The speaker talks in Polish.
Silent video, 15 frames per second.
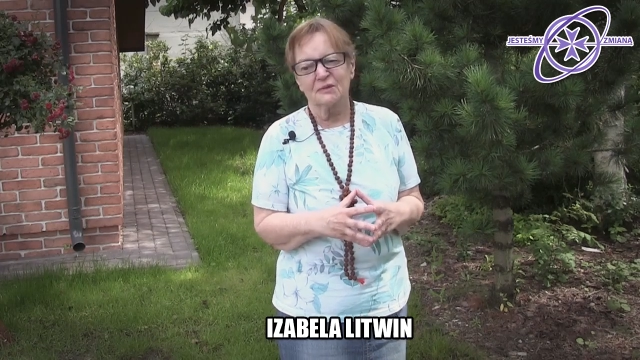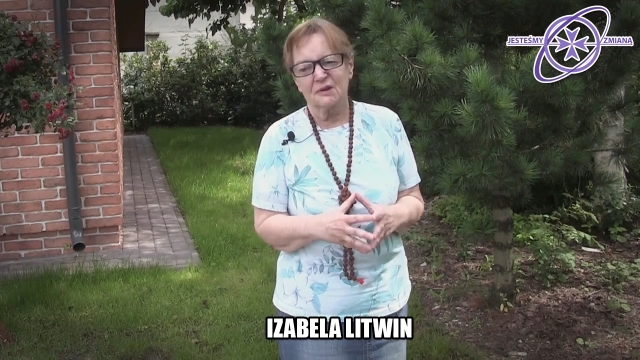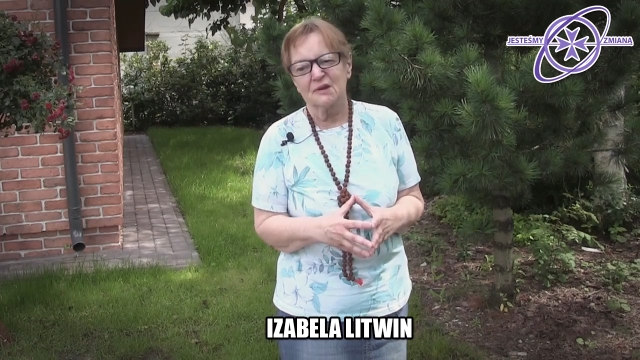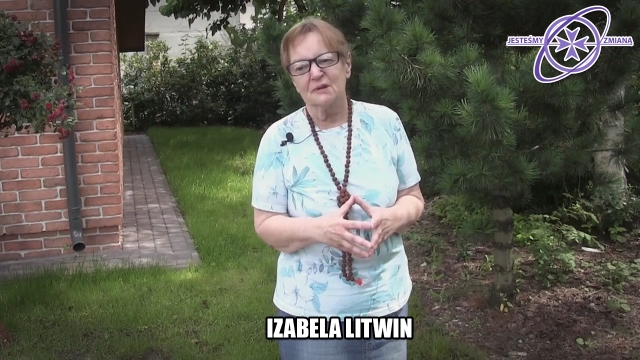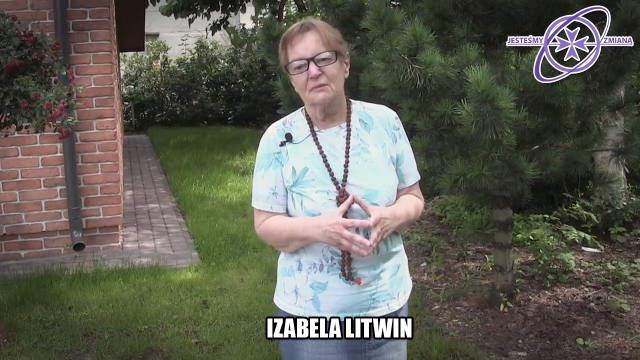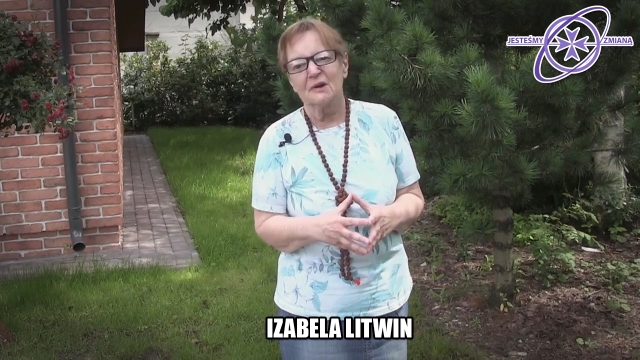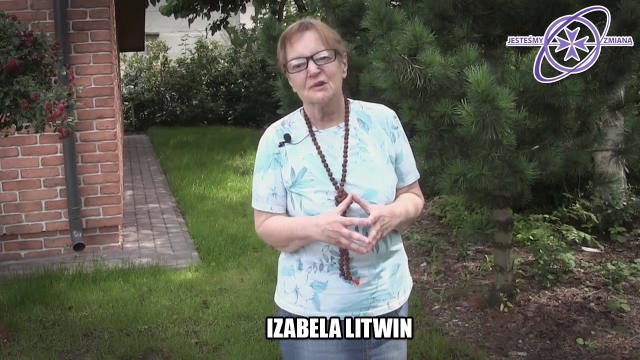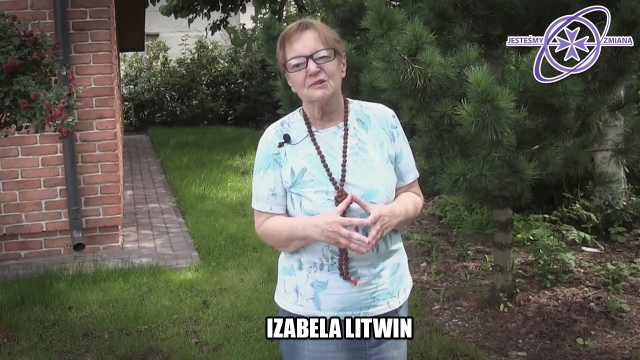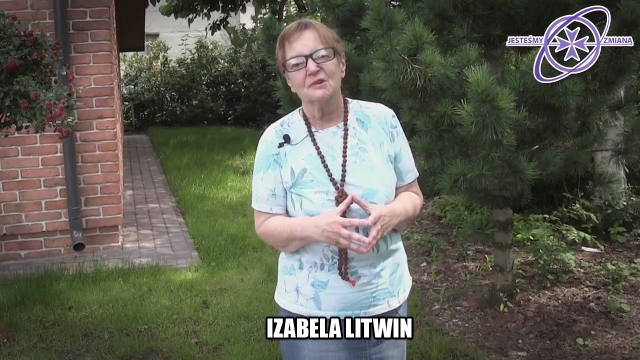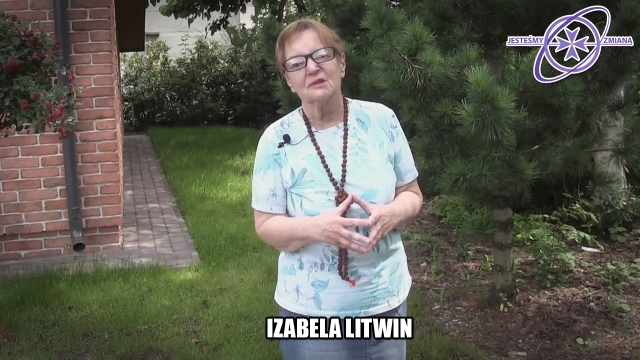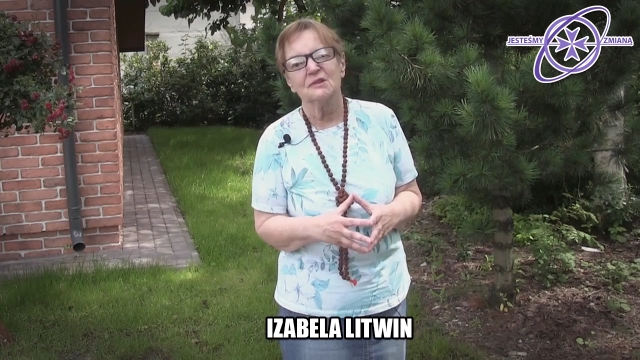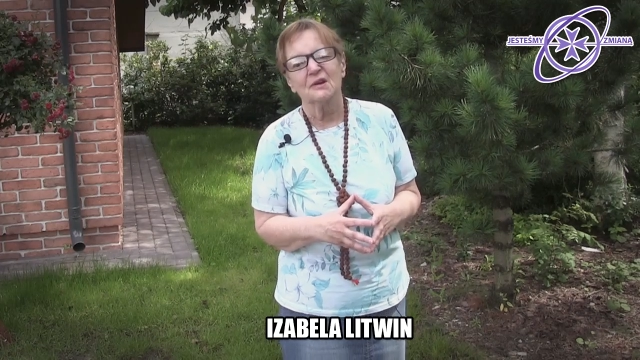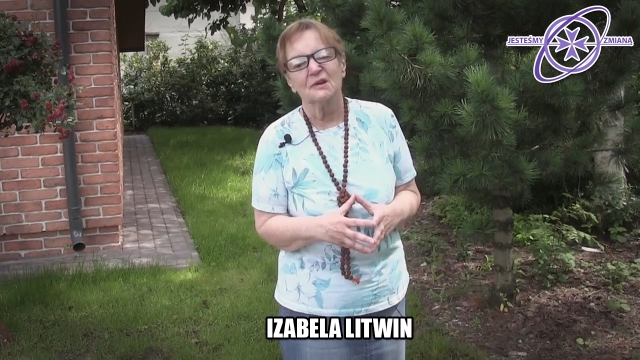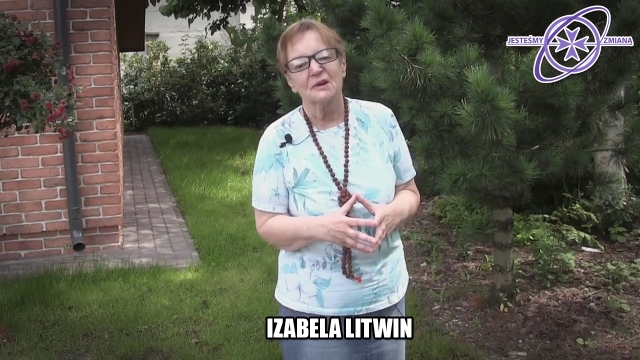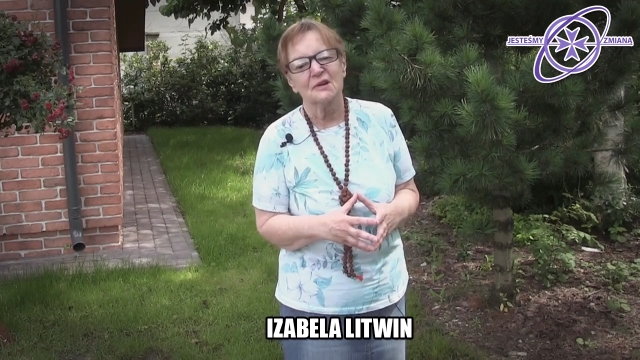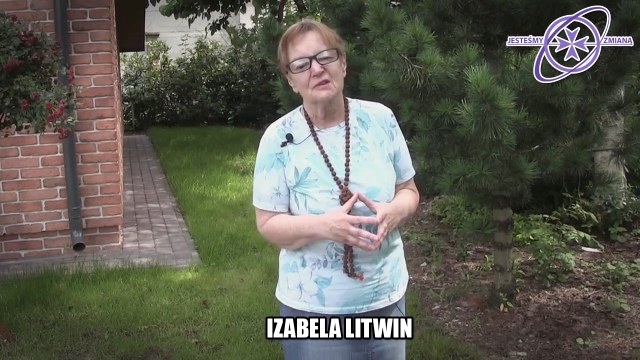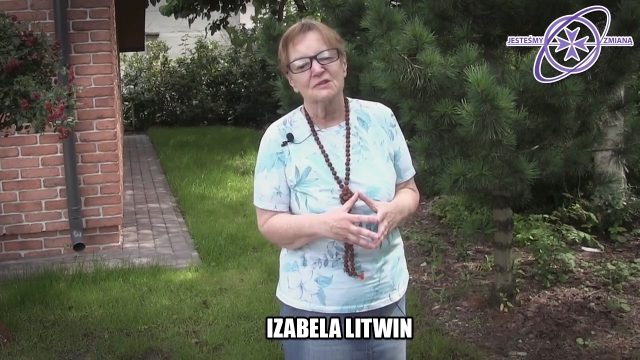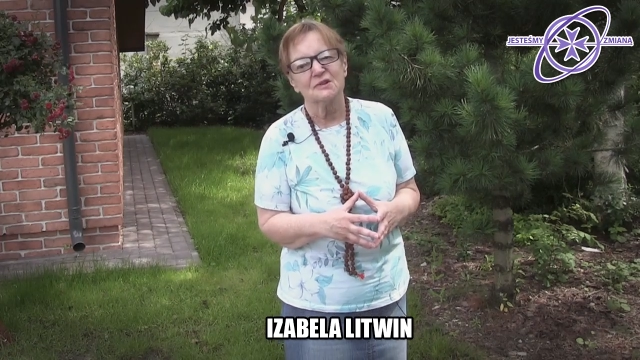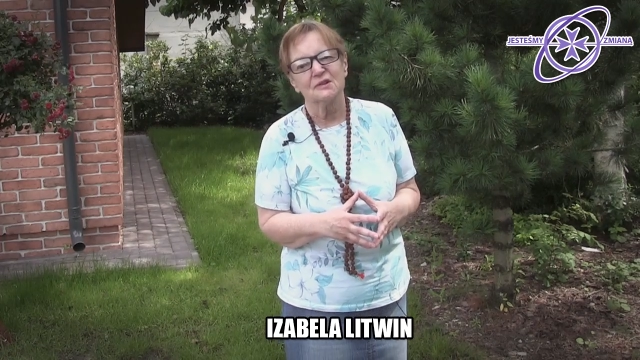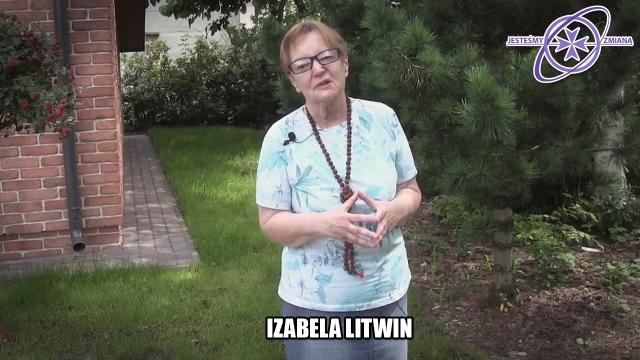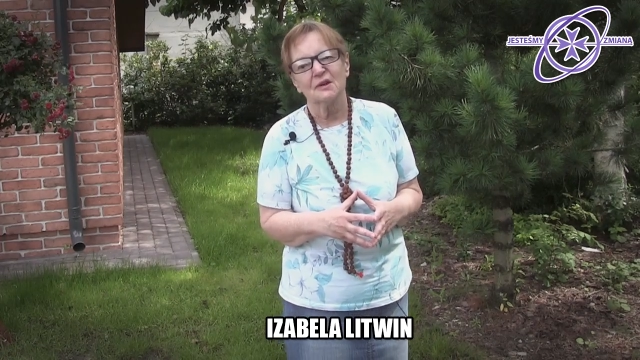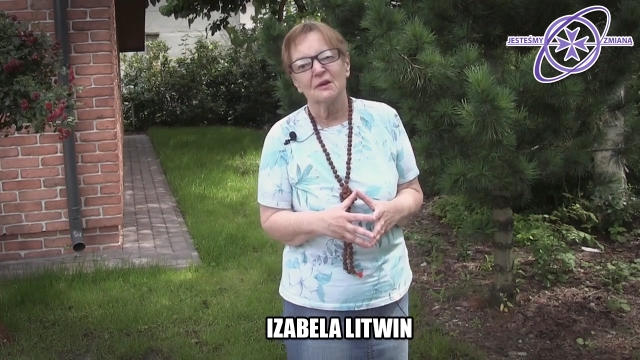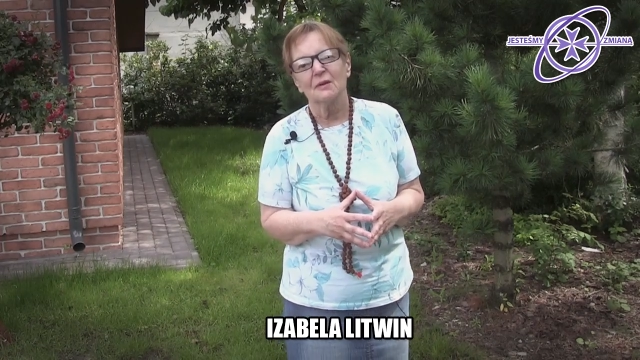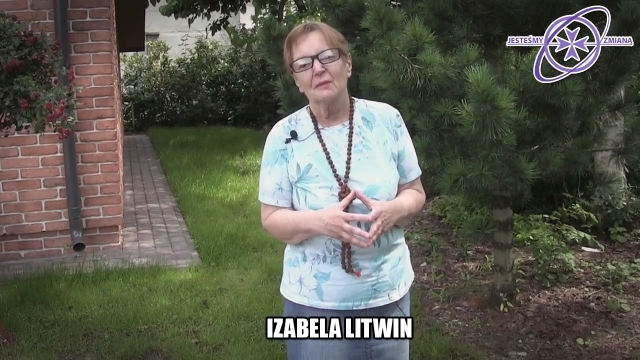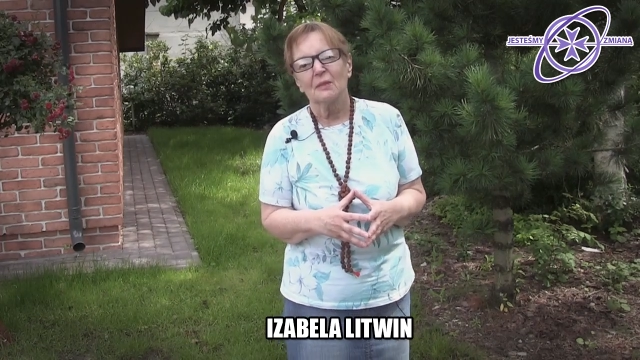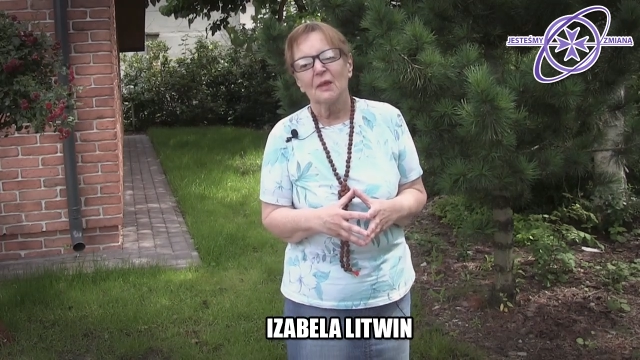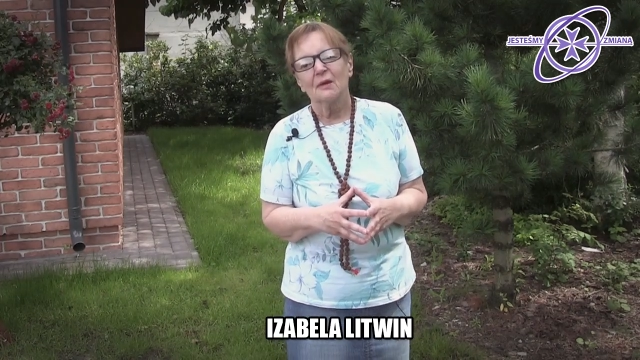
takie bardziej integracyjne.